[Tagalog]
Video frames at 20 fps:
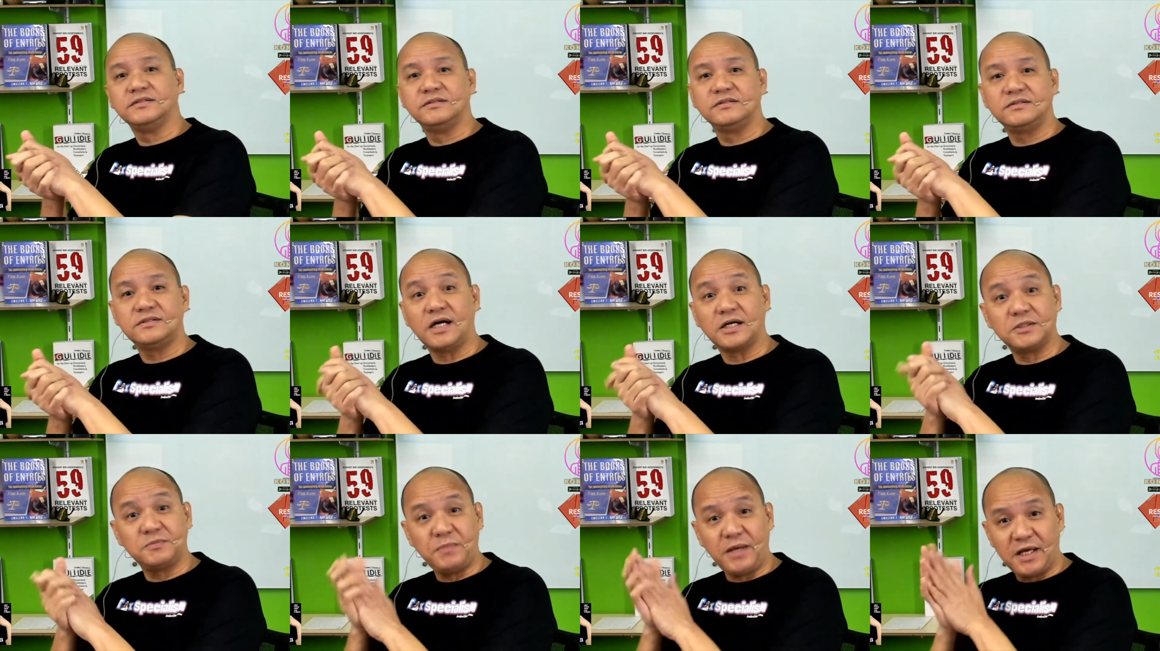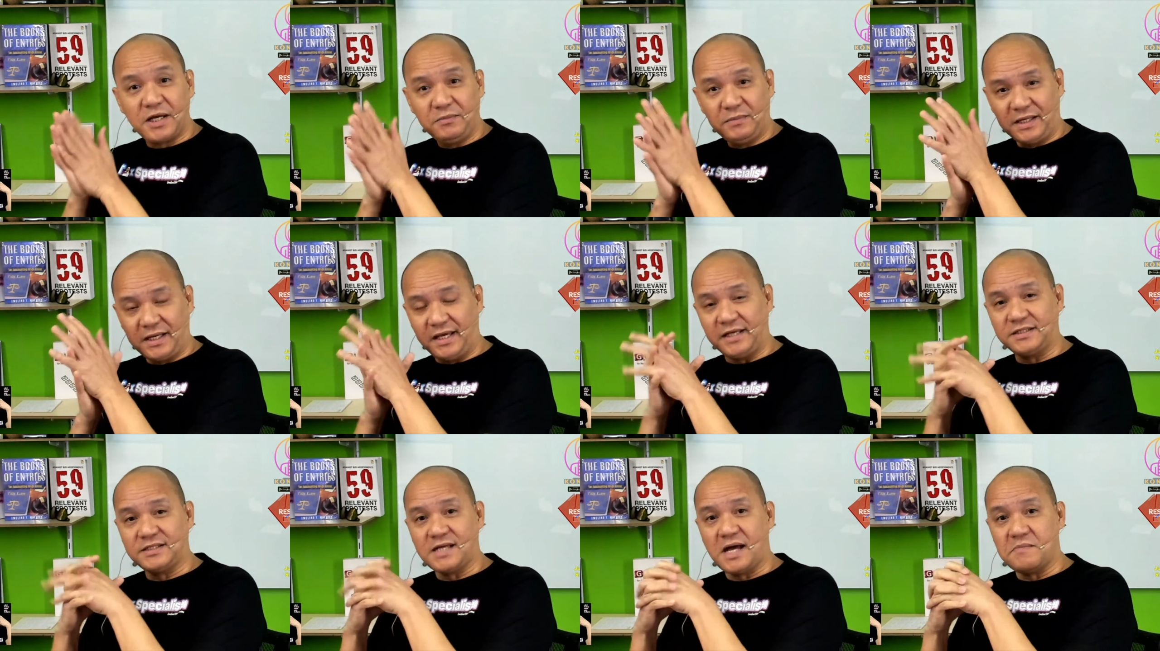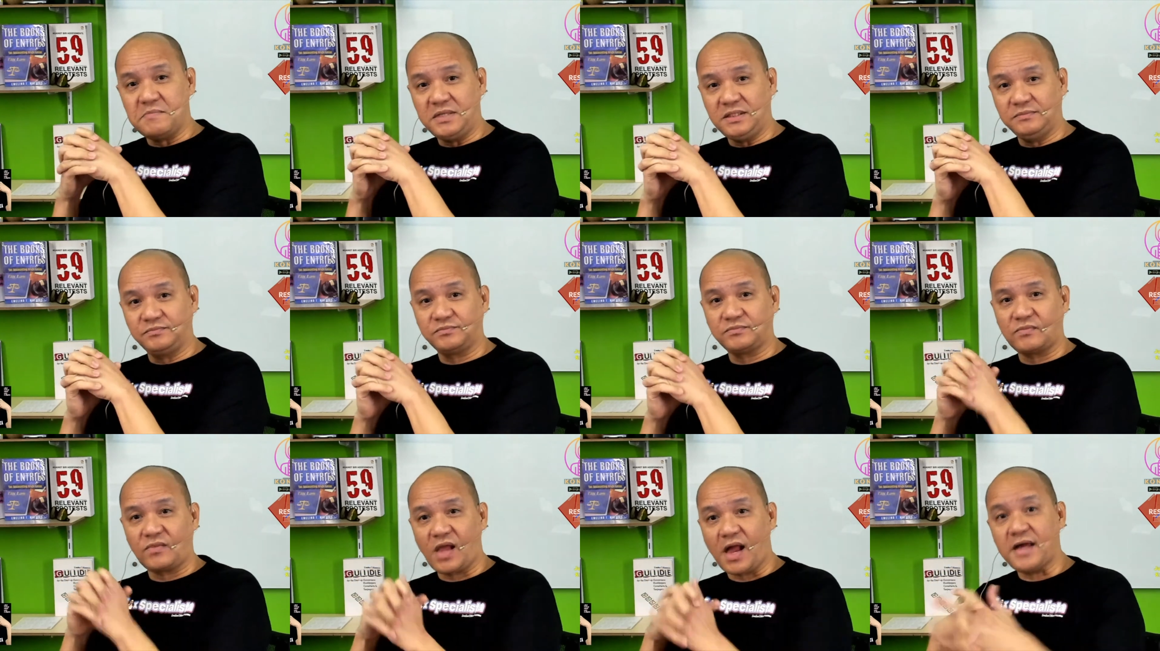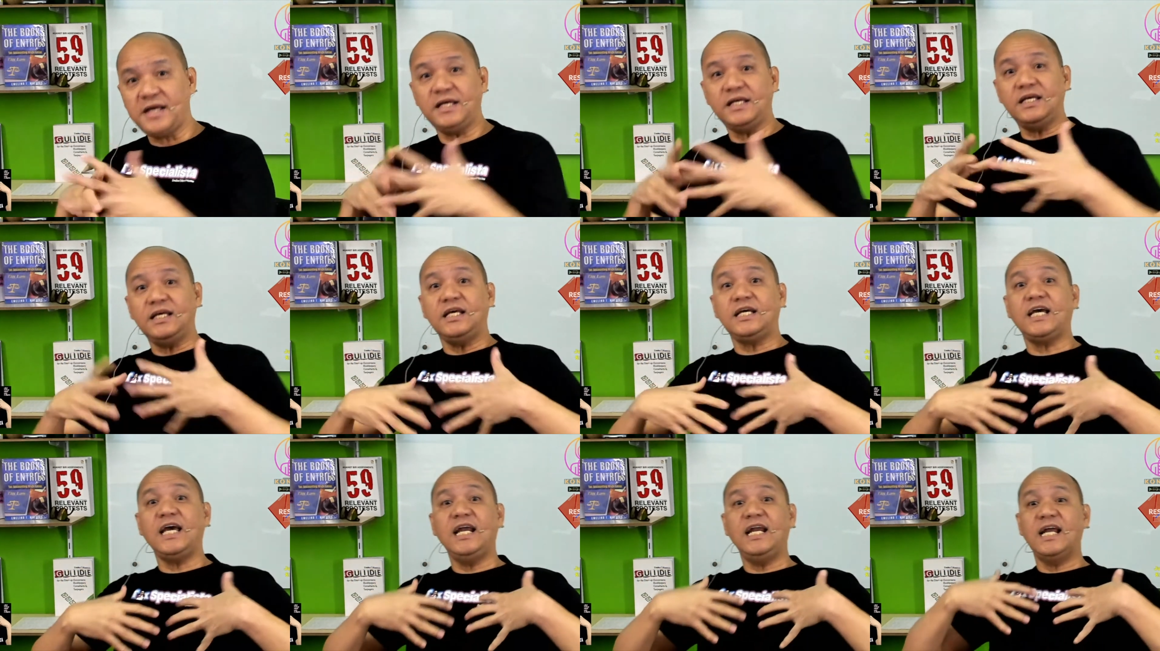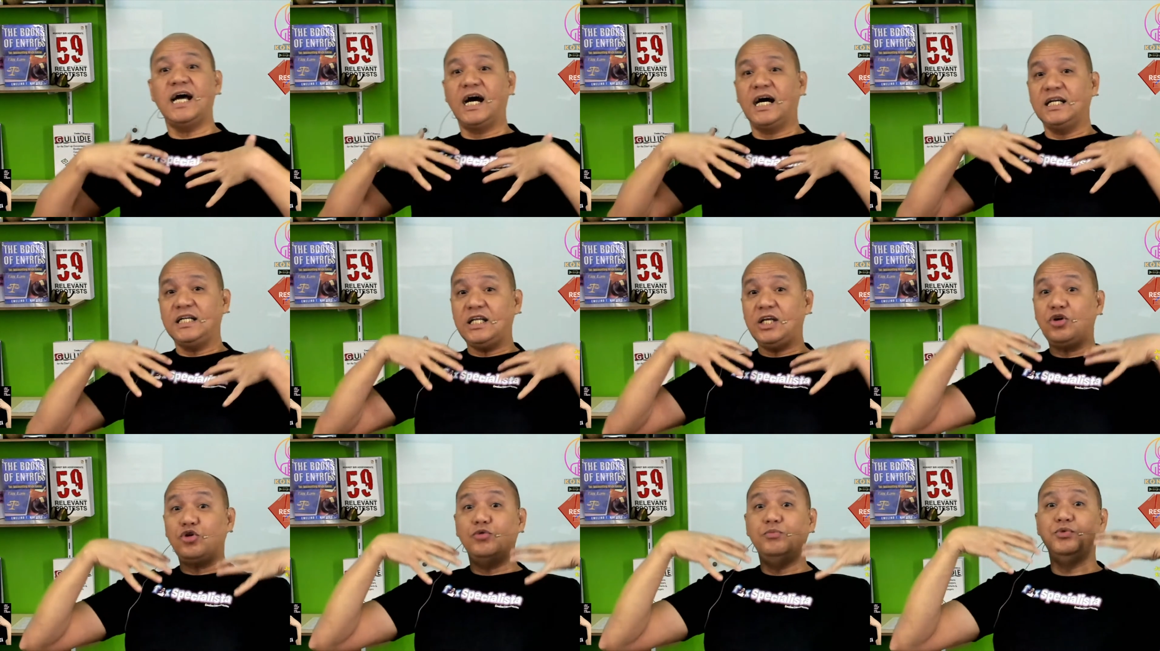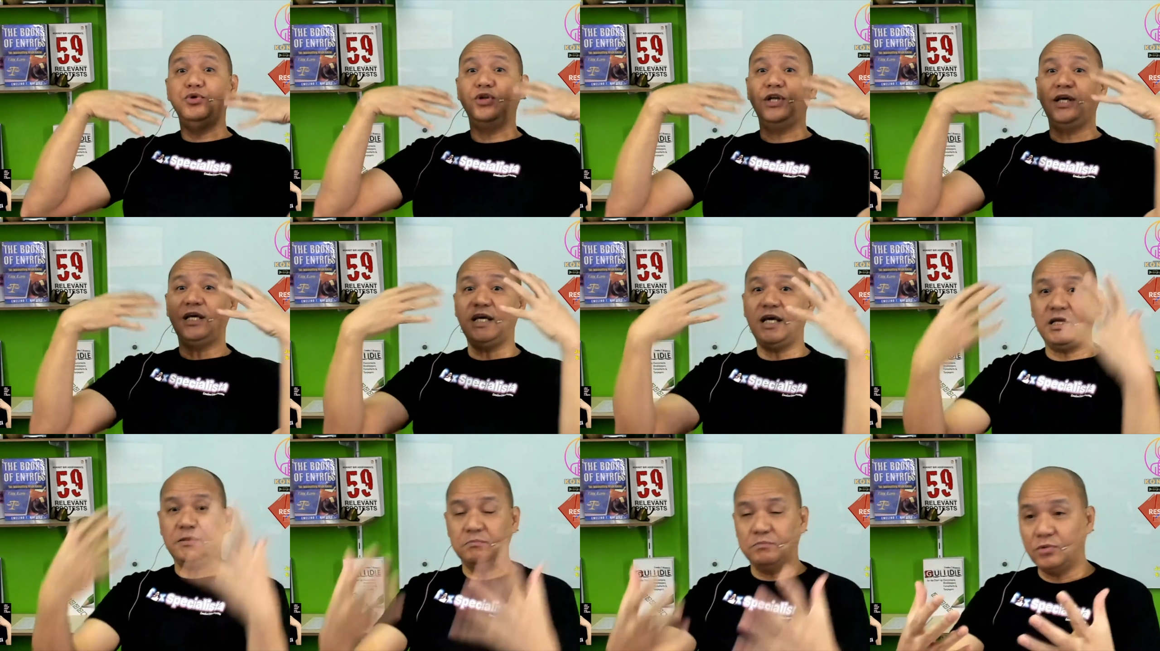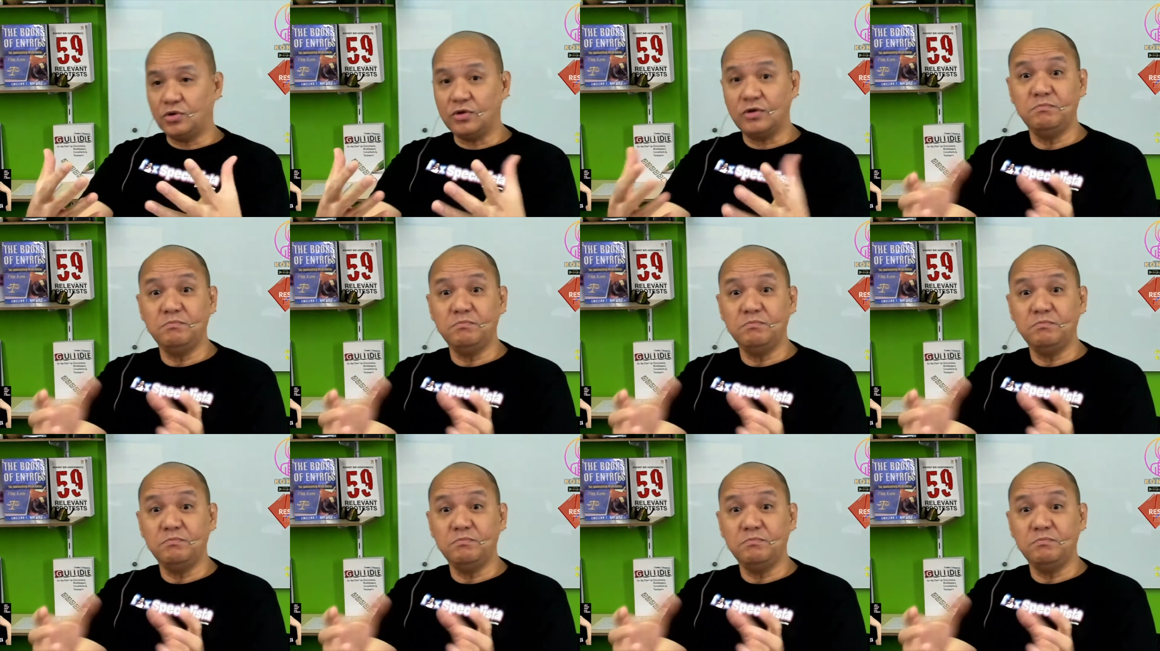taxpayer mag-examine. e Ikailangan i-communicate mo.